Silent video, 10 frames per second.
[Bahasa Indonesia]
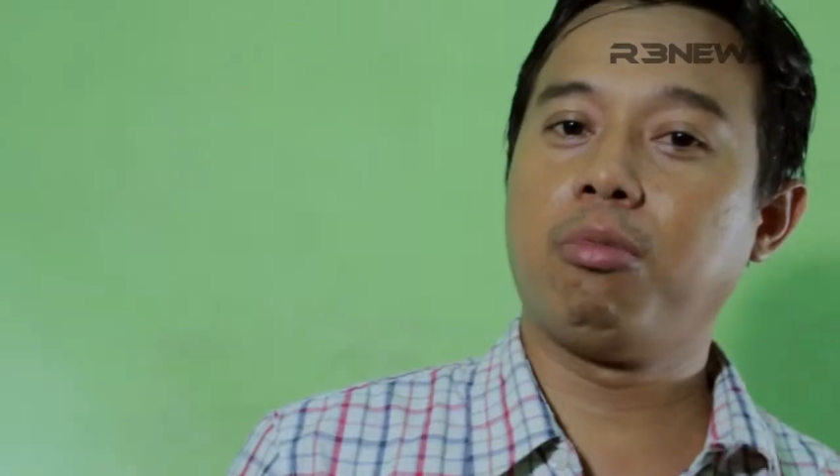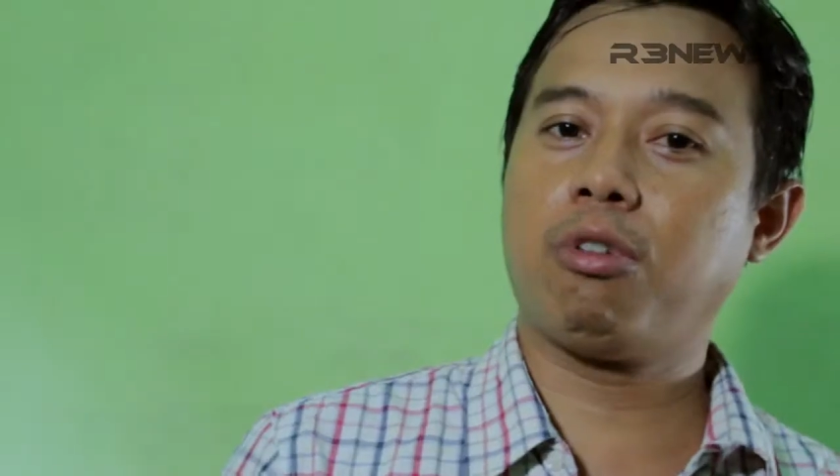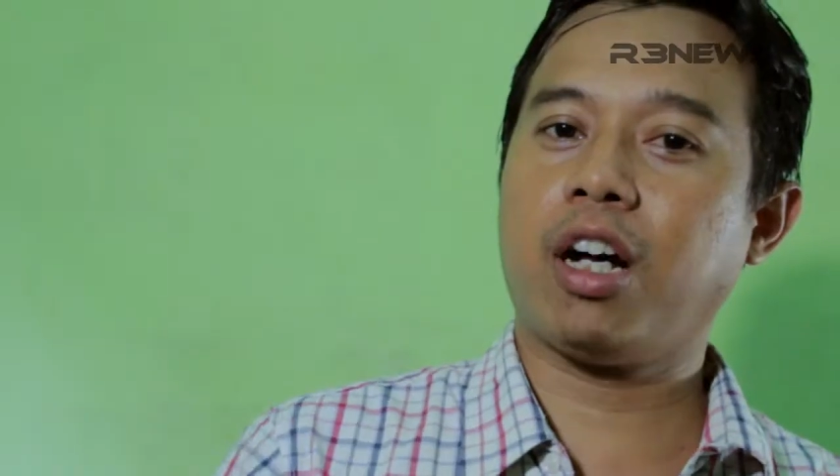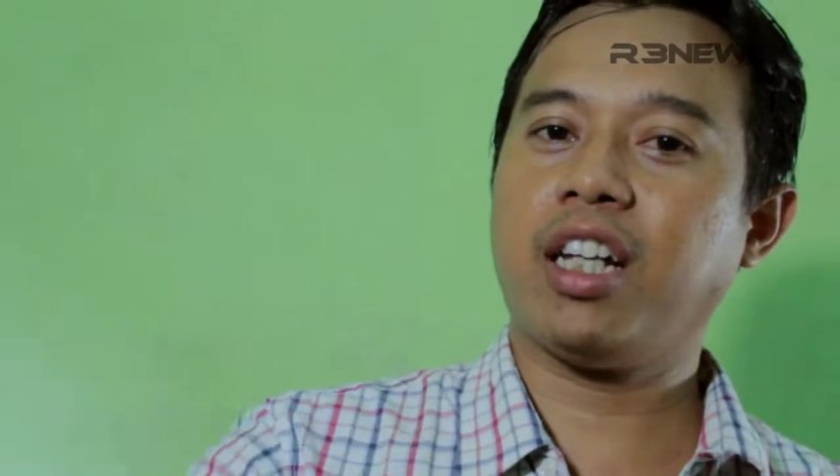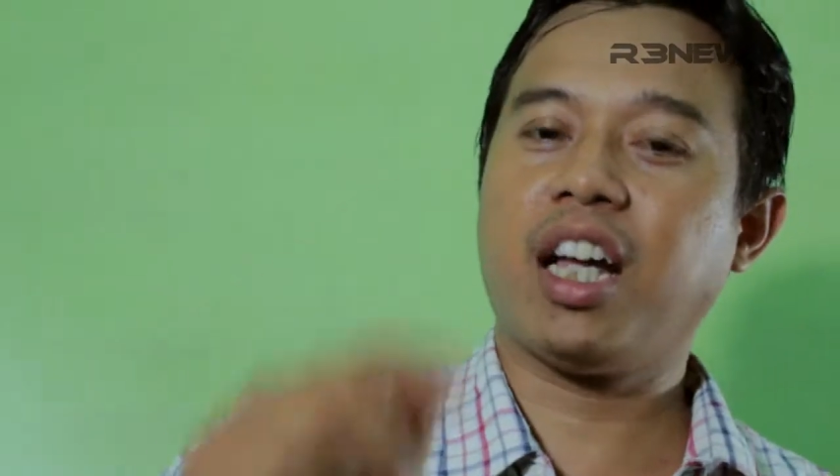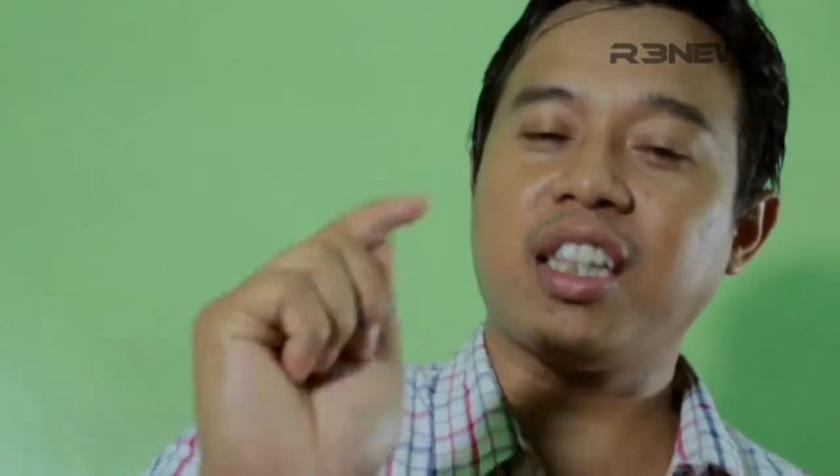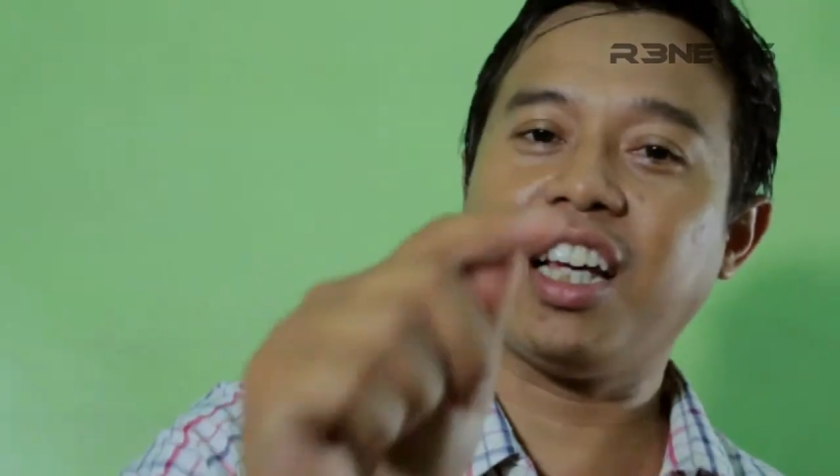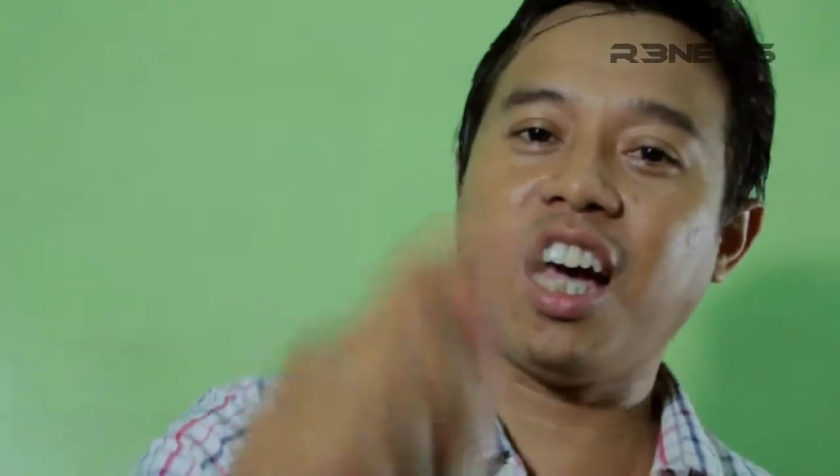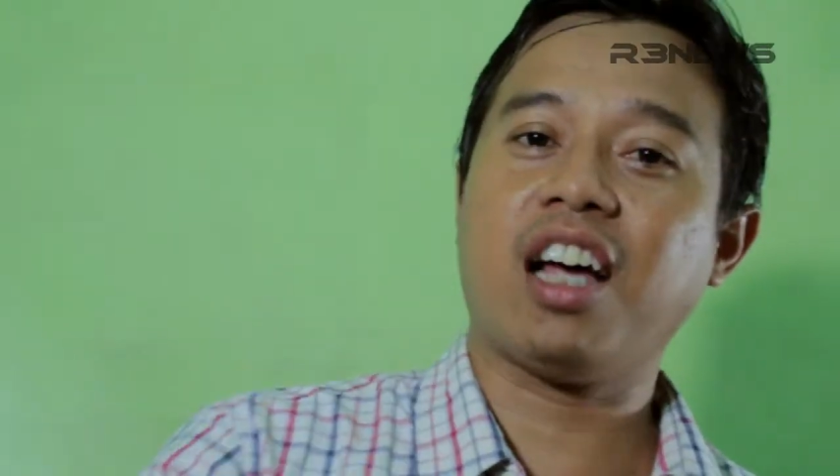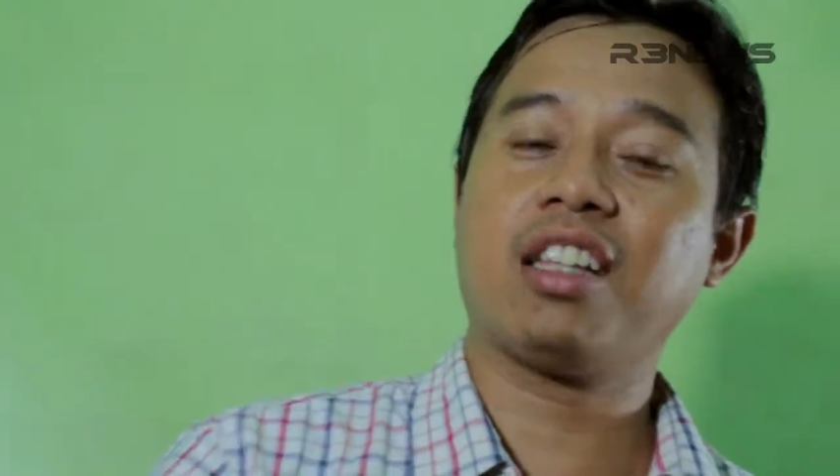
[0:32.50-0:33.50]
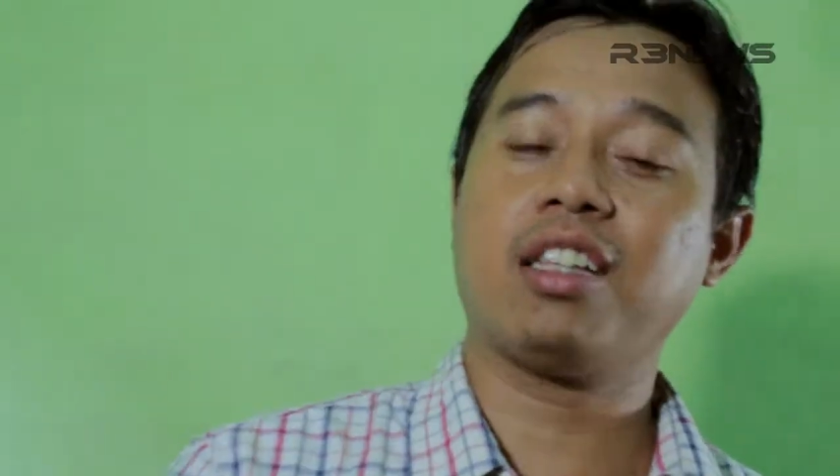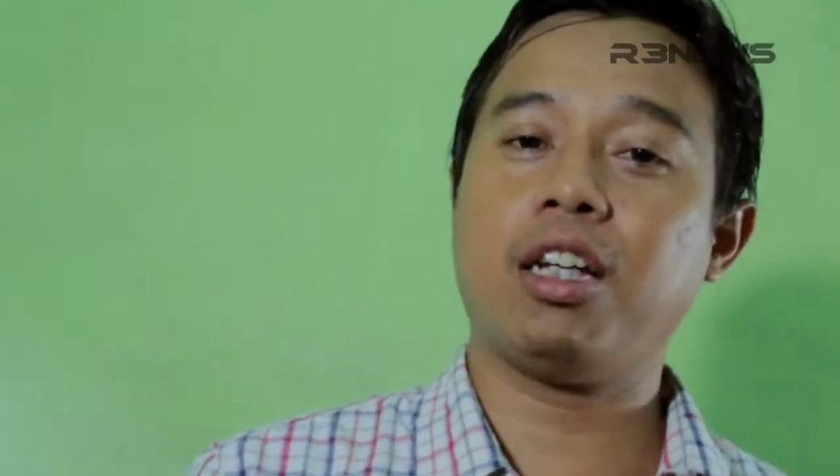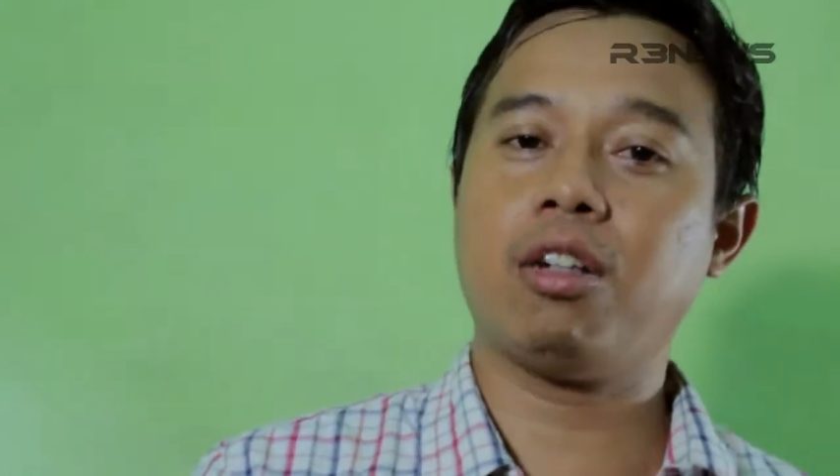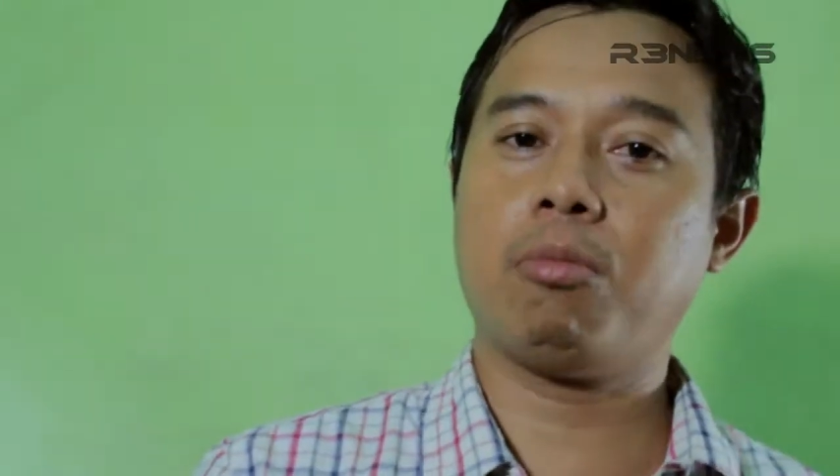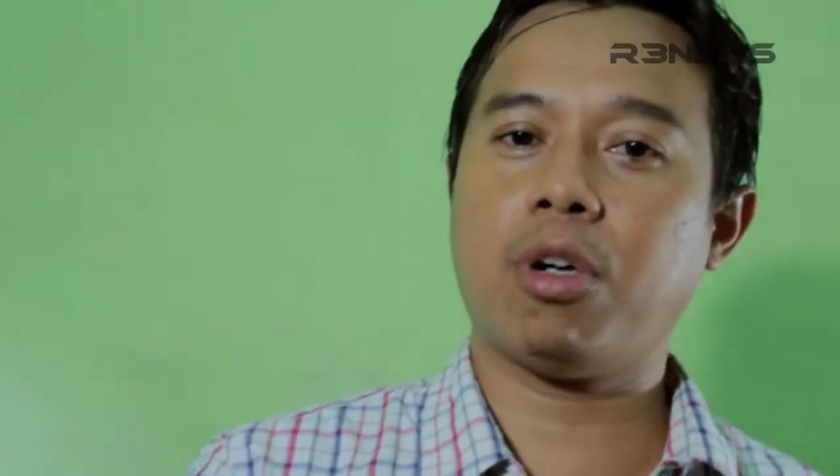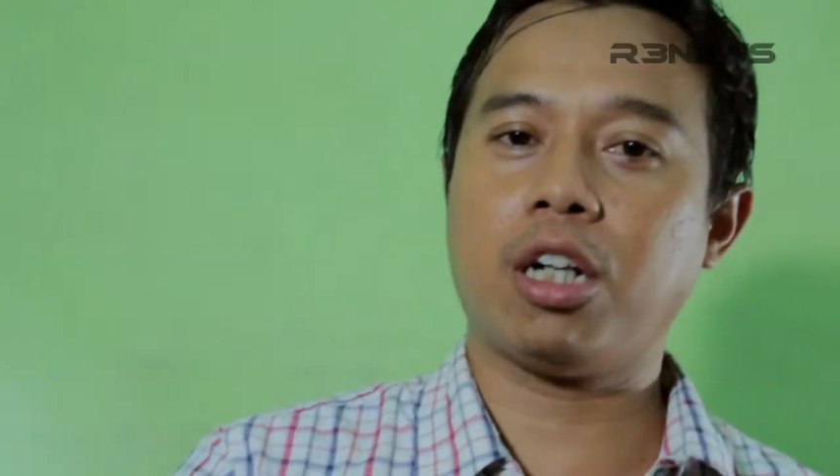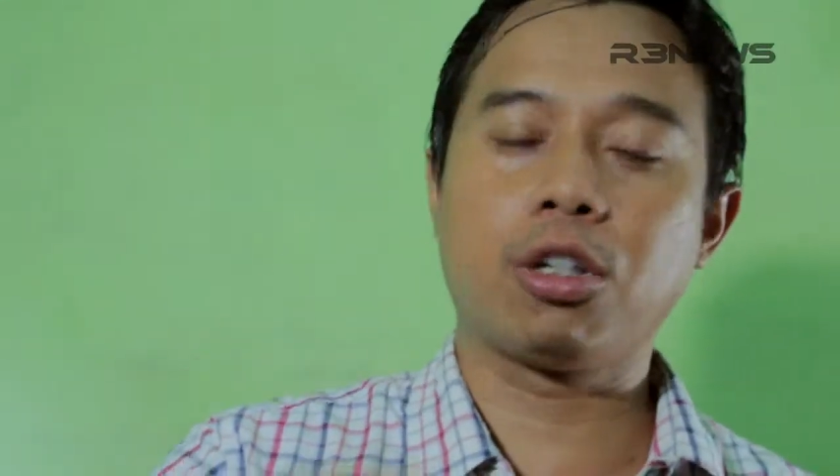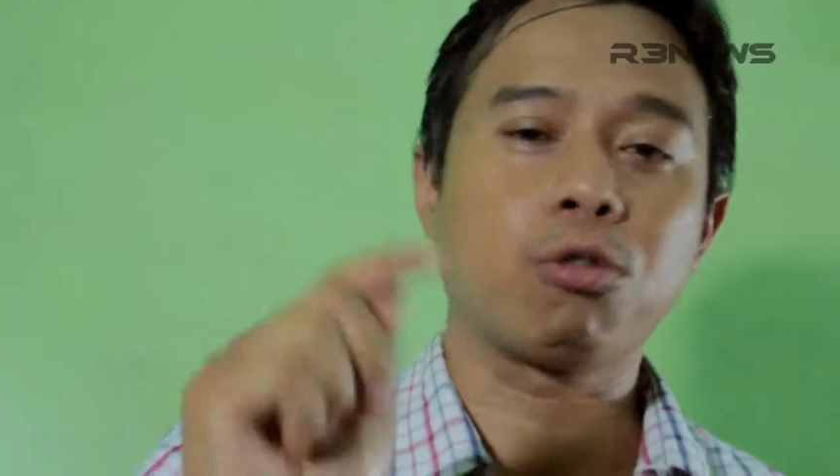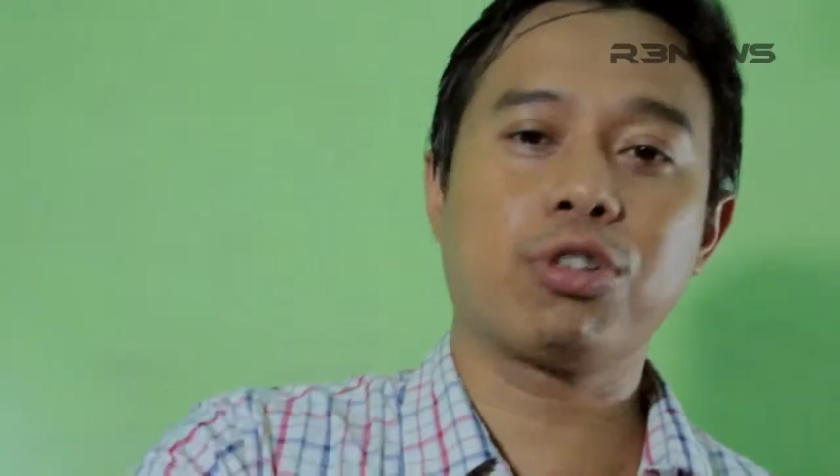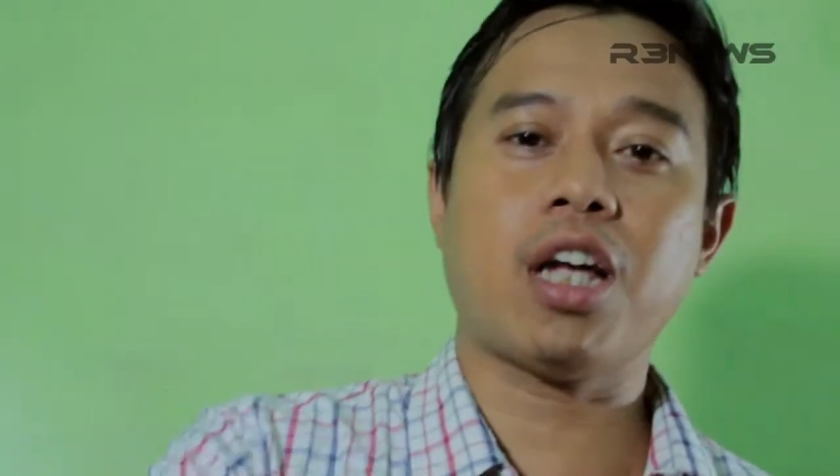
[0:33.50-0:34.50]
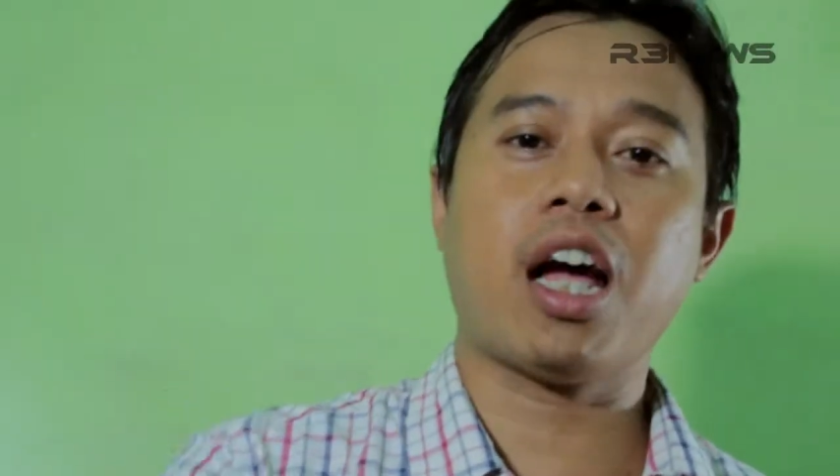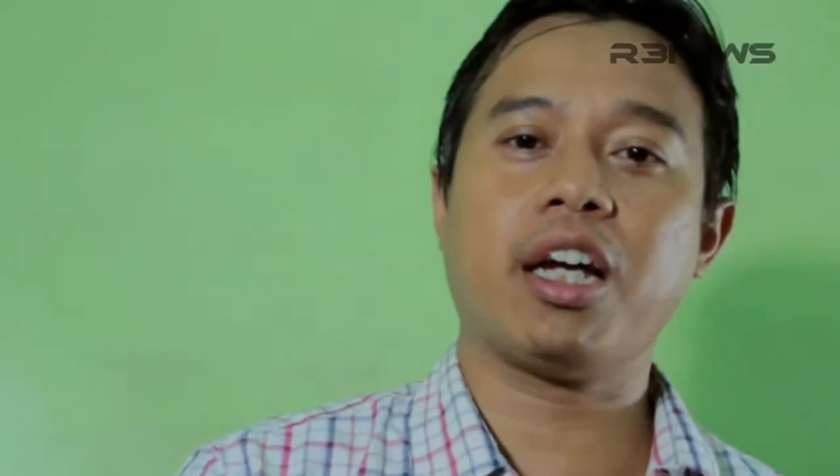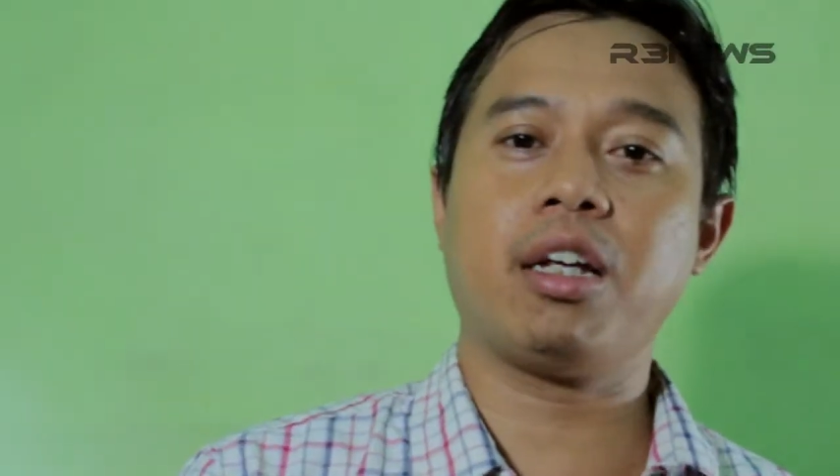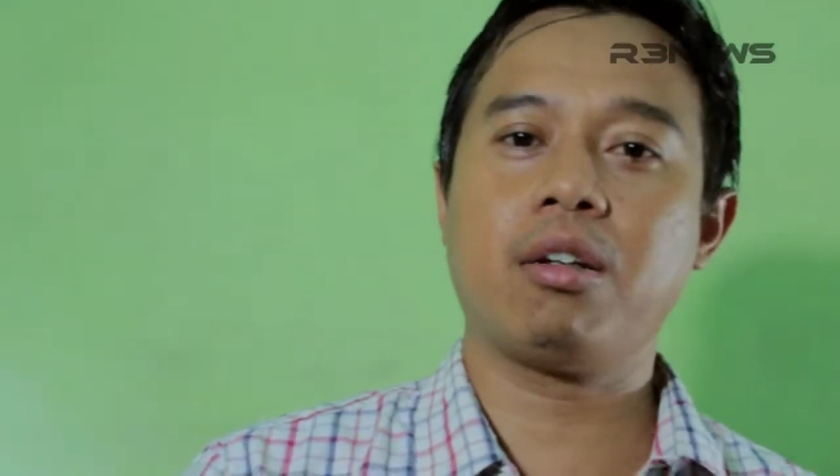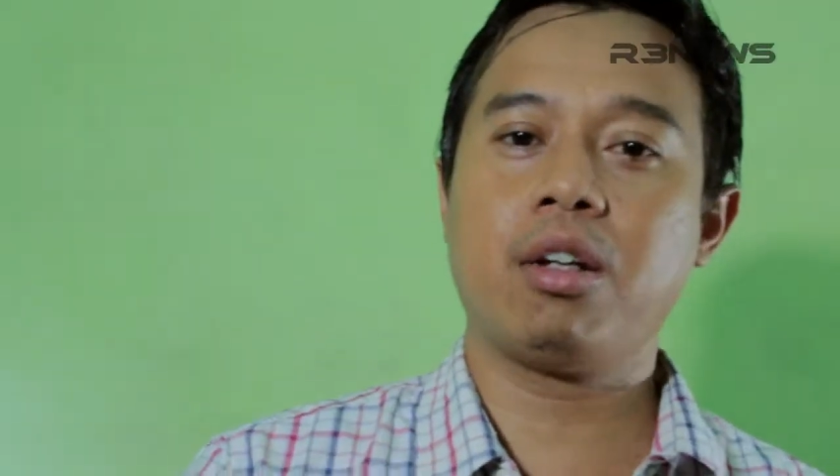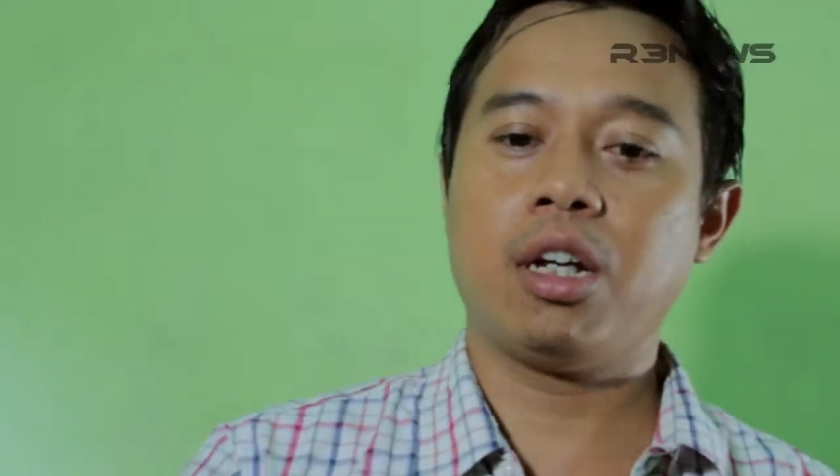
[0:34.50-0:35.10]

Bukannya hati-hati malah dirusakin.